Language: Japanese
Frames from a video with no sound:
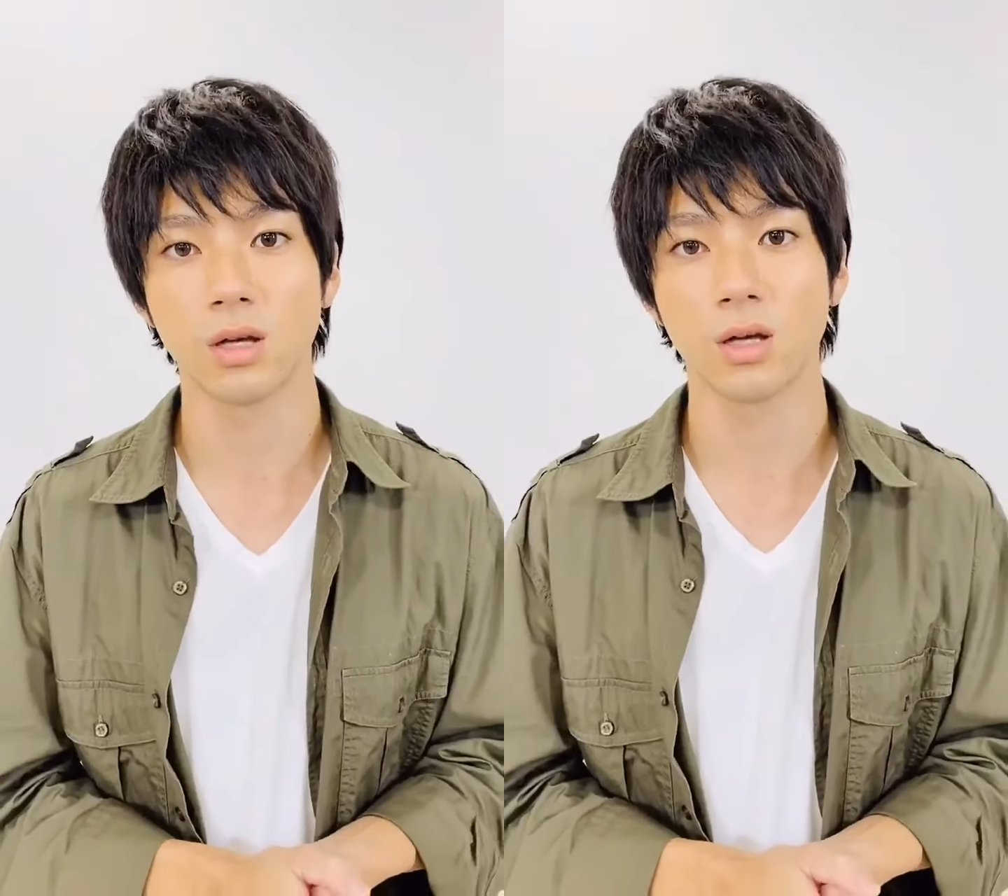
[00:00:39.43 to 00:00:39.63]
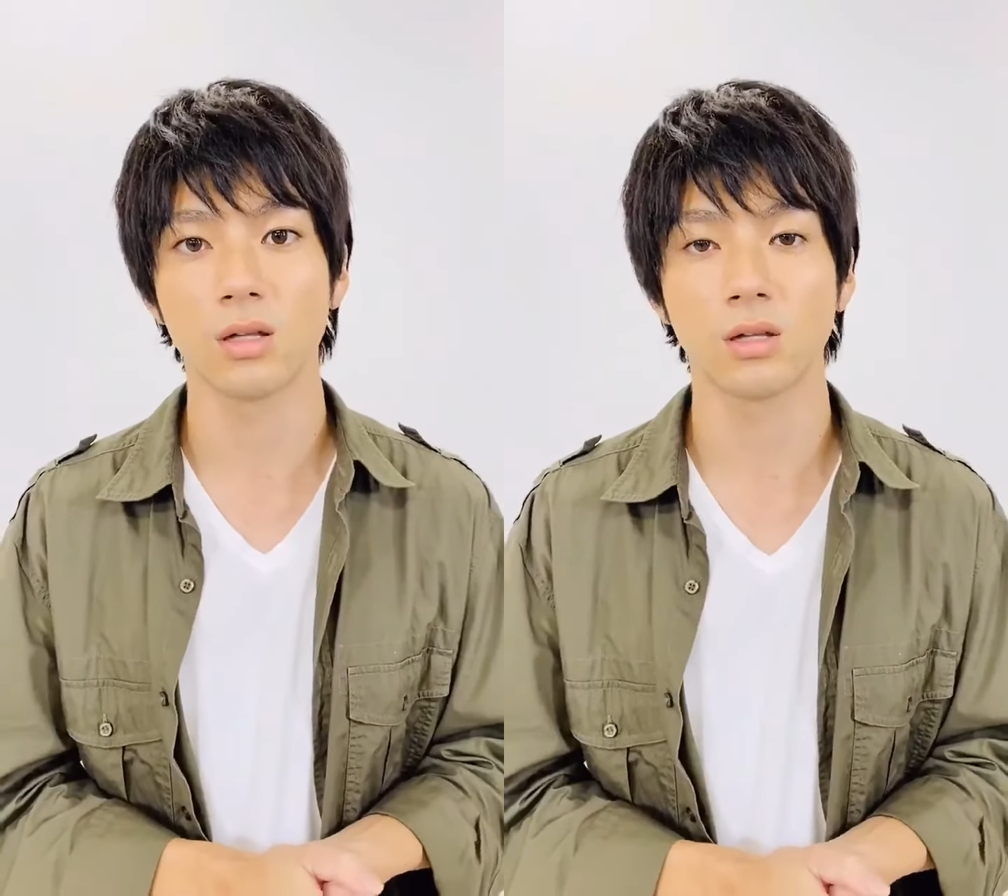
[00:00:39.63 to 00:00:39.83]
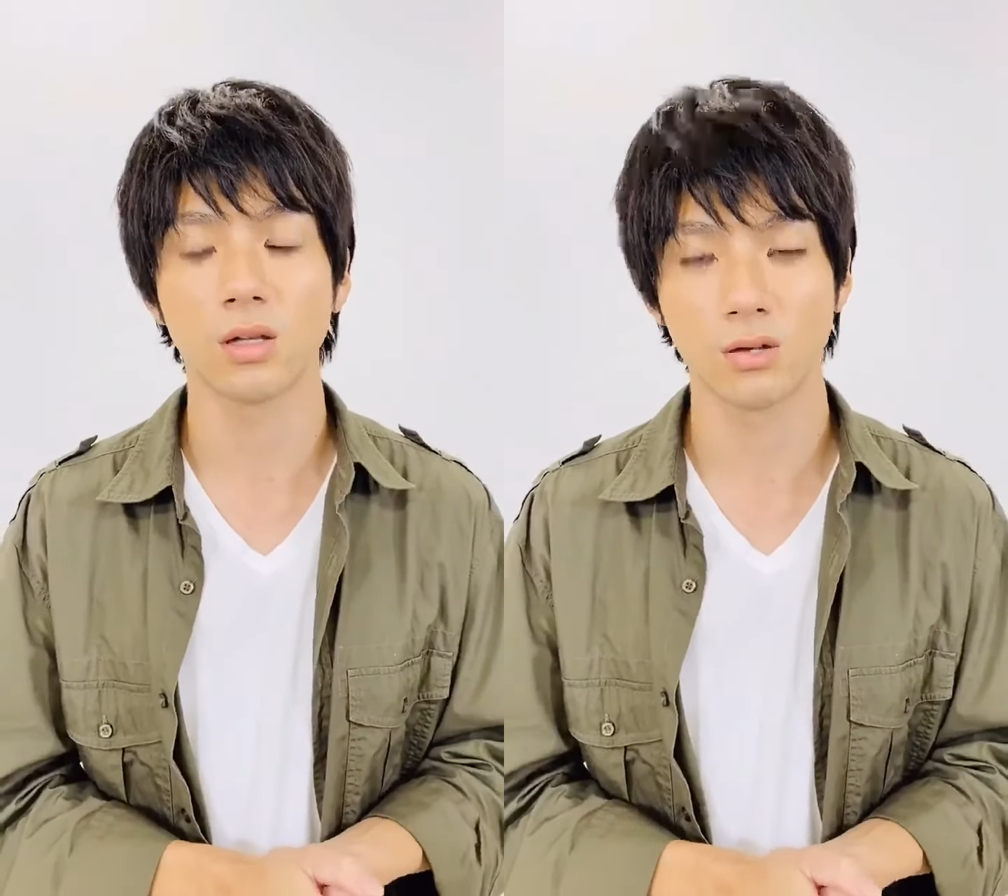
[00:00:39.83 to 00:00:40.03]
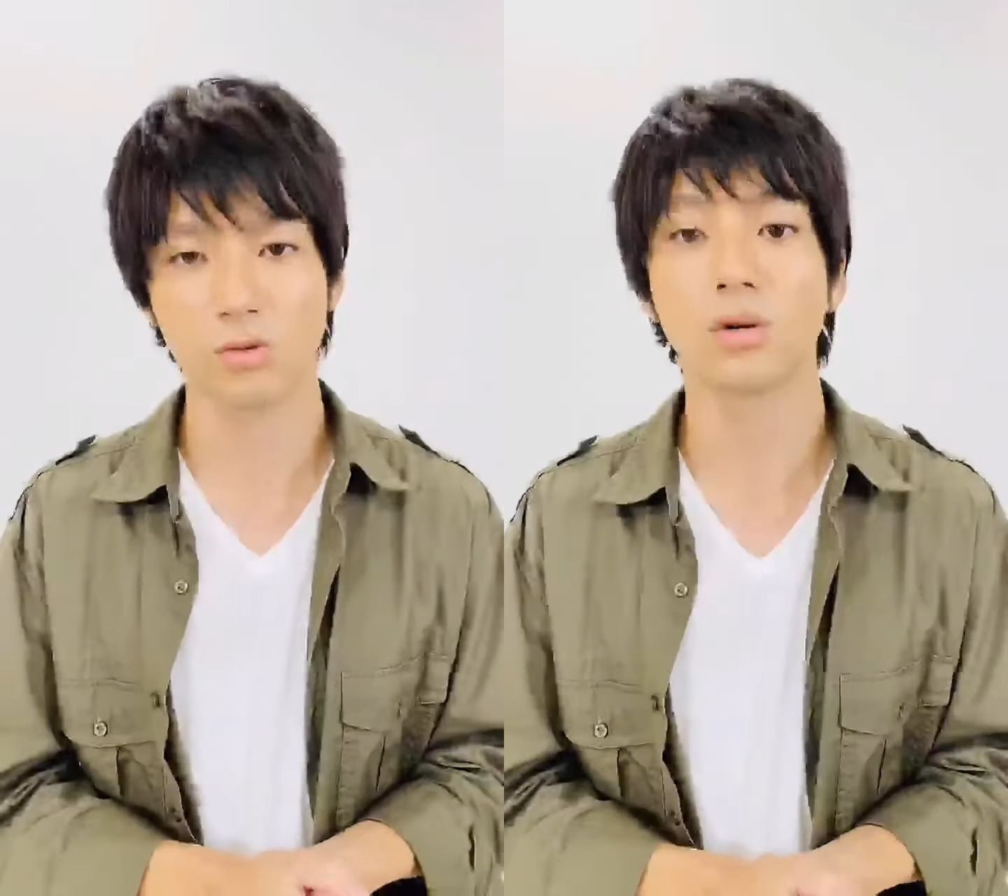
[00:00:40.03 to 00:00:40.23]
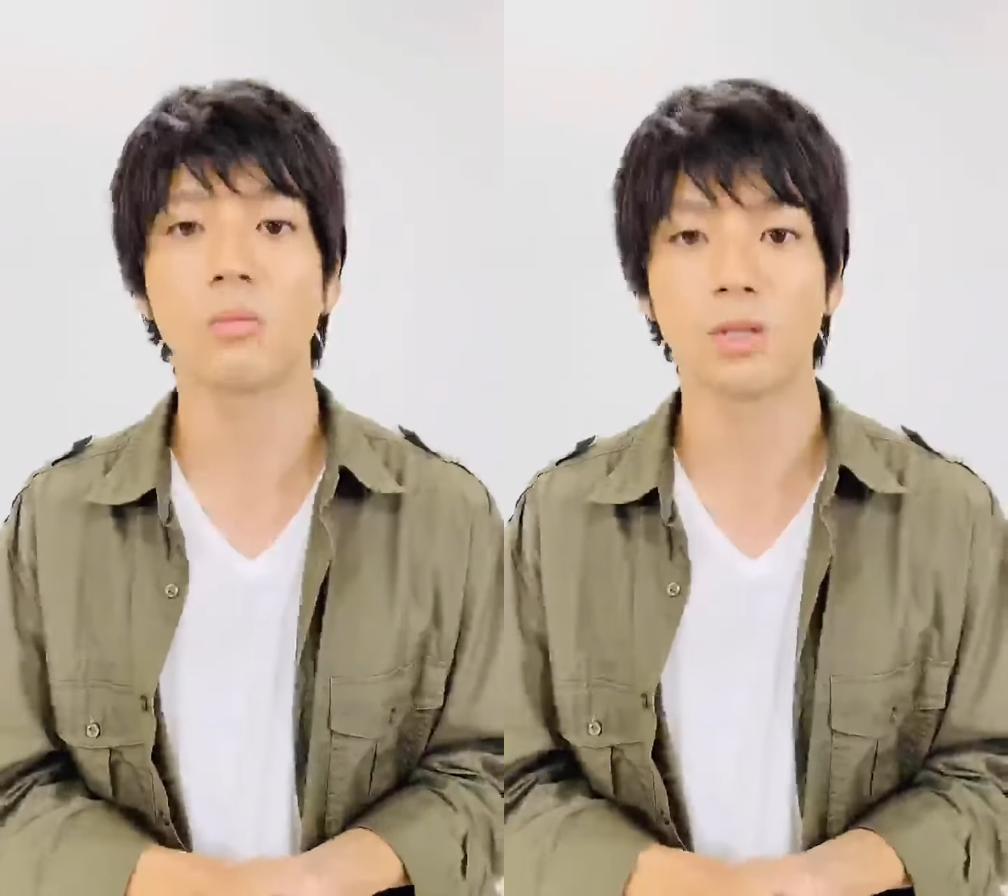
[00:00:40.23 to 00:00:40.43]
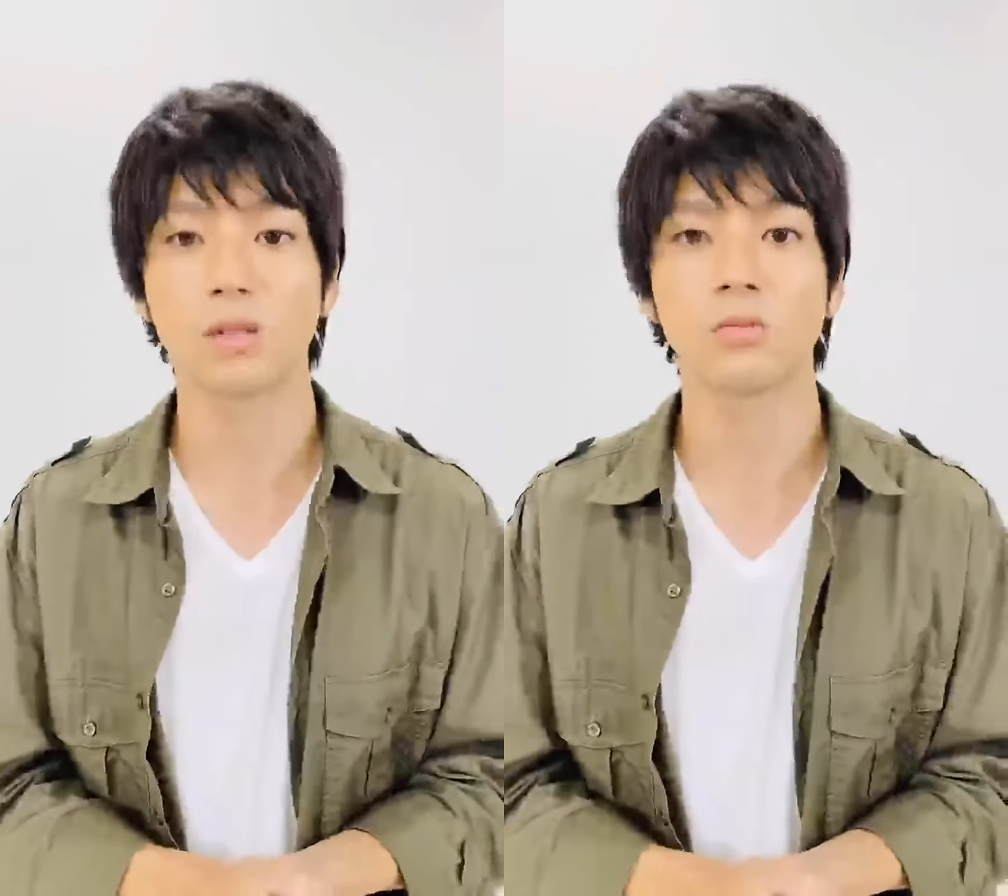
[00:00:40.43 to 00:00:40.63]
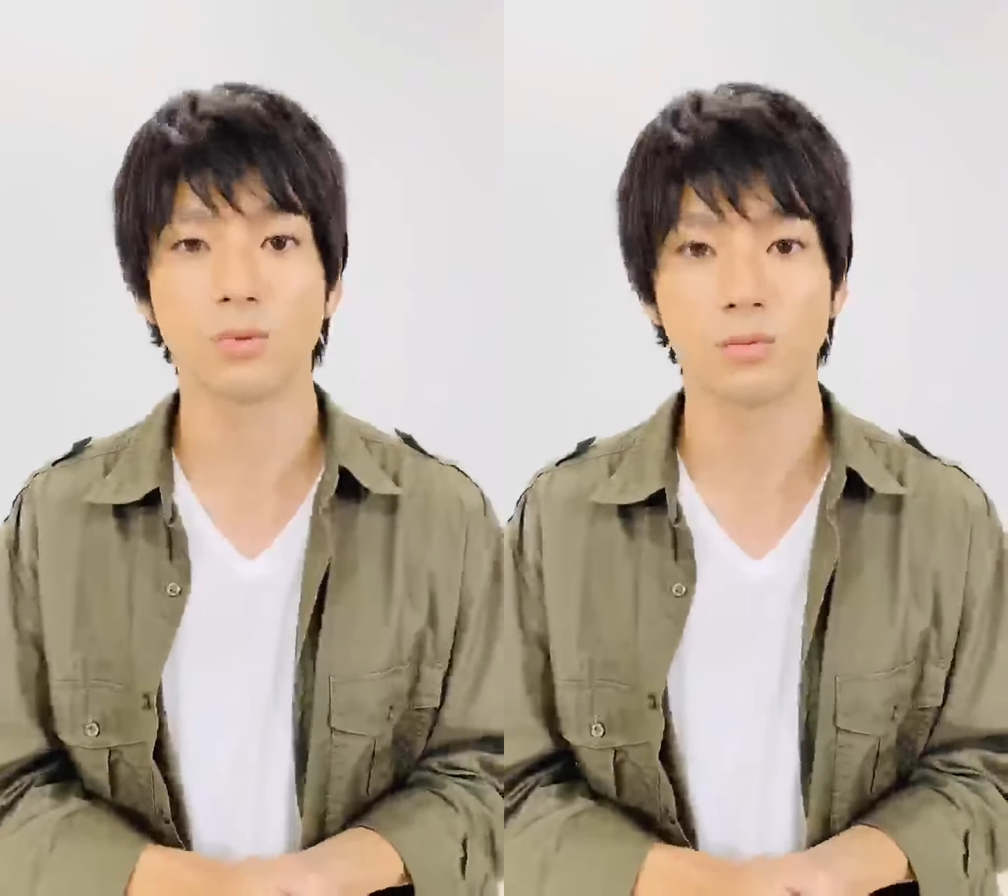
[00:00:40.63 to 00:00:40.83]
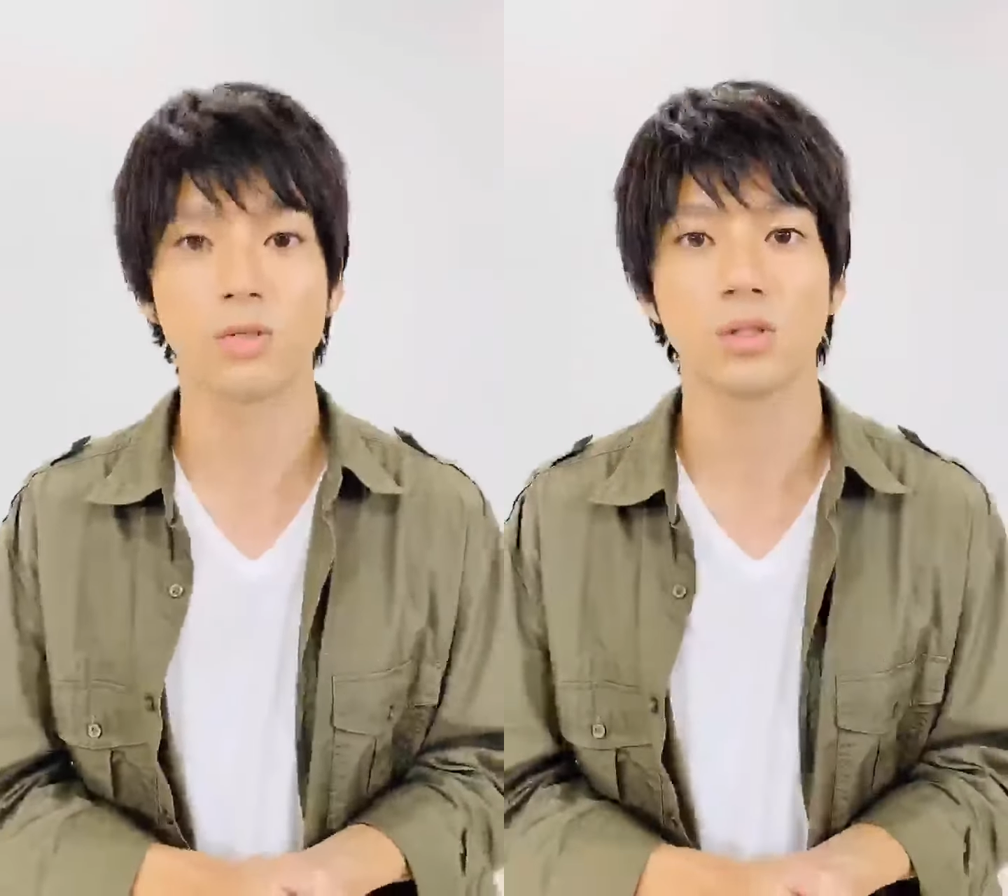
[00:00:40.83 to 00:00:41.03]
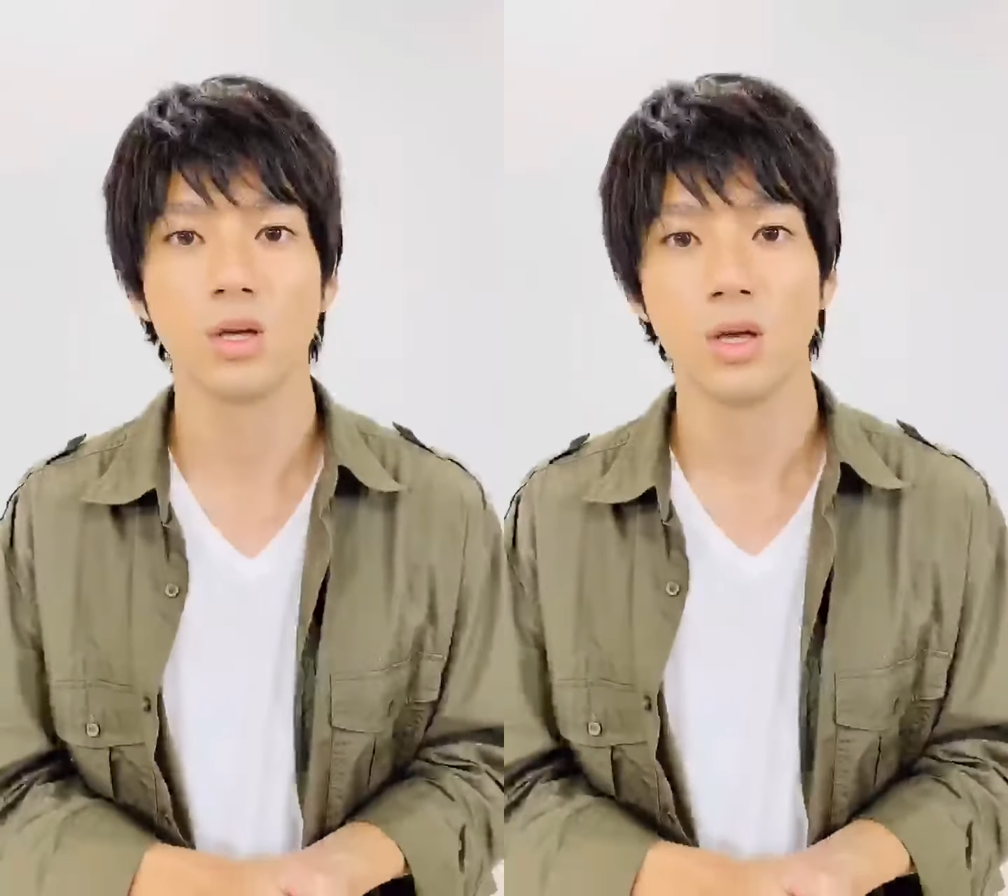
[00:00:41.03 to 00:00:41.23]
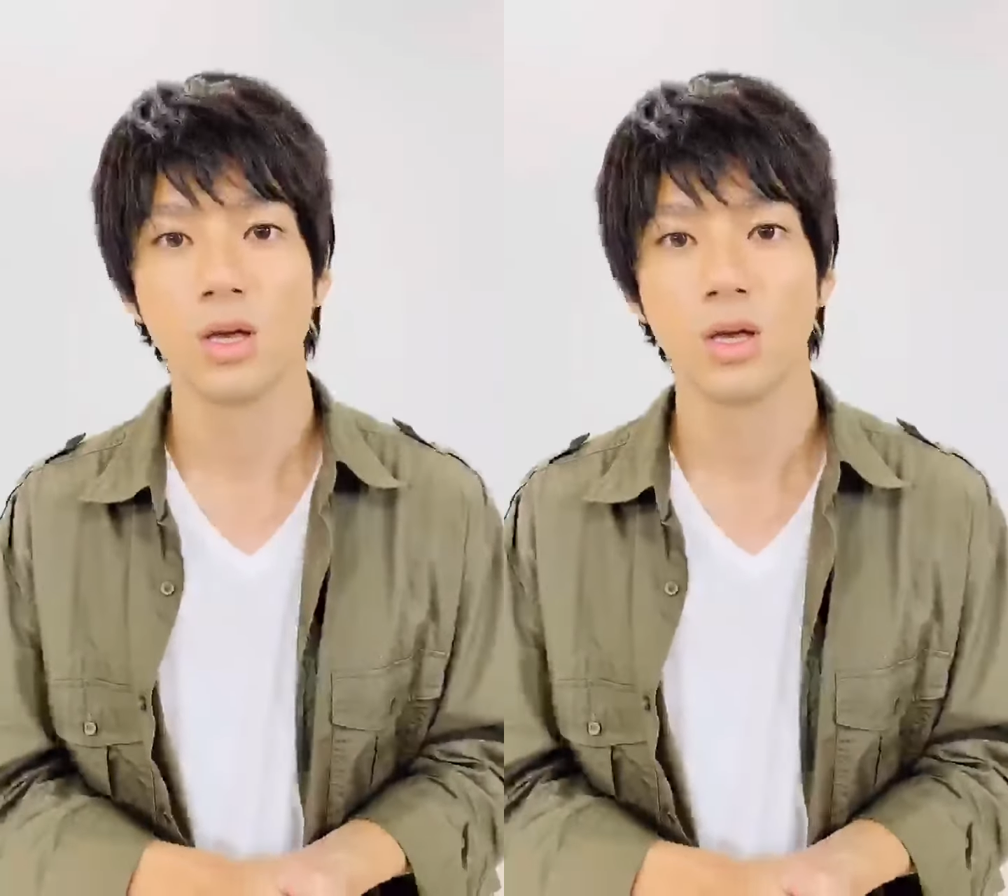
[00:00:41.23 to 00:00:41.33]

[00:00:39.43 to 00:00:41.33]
えー、てるドラマだと思います、